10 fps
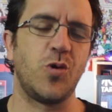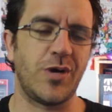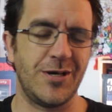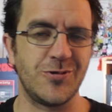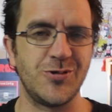
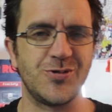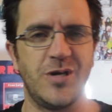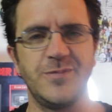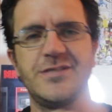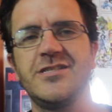colocarem os seus
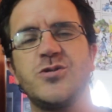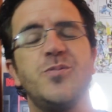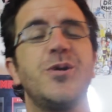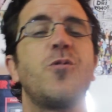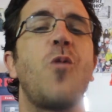nomes e
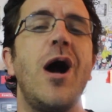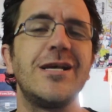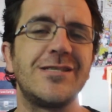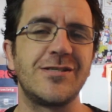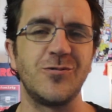descobrir
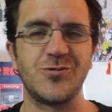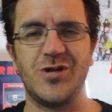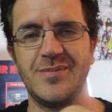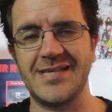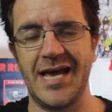quais são os
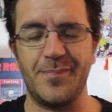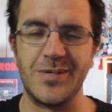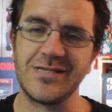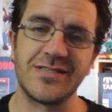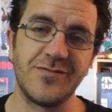nomes
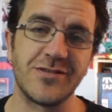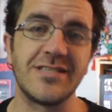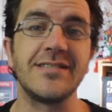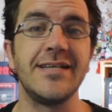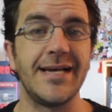rappers que
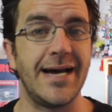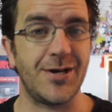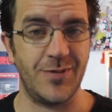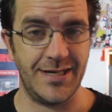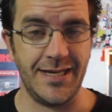vocês
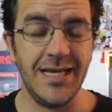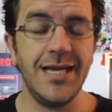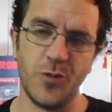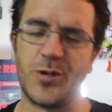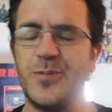ganharam ali.
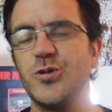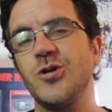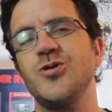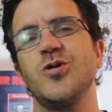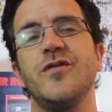E o próprio
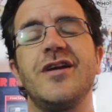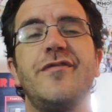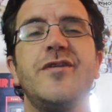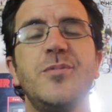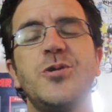Donald Glover
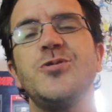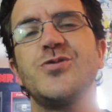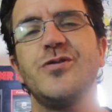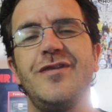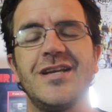afirma que eu
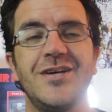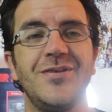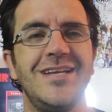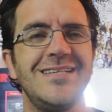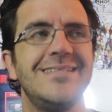
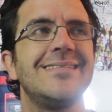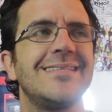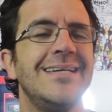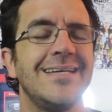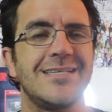falando e ele
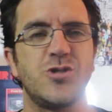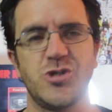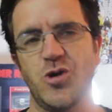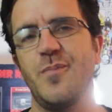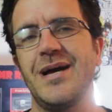diz que
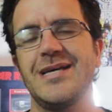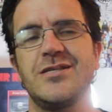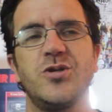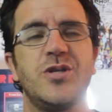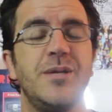se
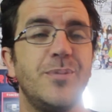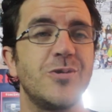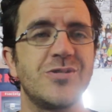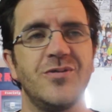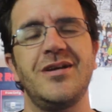soubesse toda a
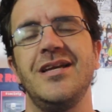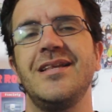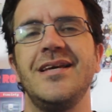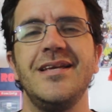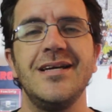repercussão que ele
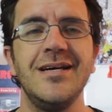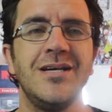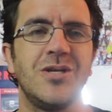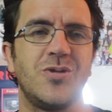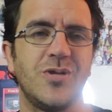teria,
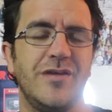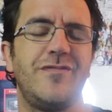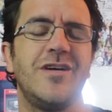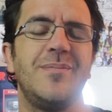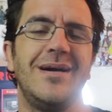toda a
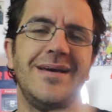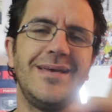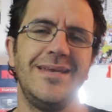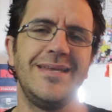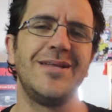fama,
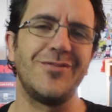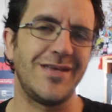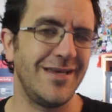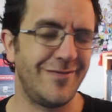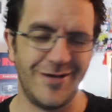ele não
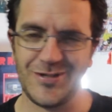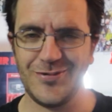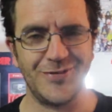teria feito